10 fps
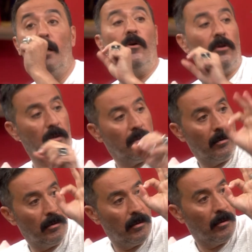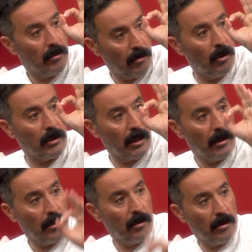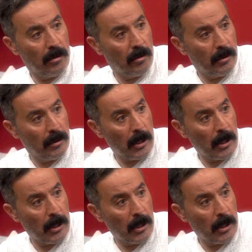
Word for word: ile başlayan bir şey. Mesela Sadi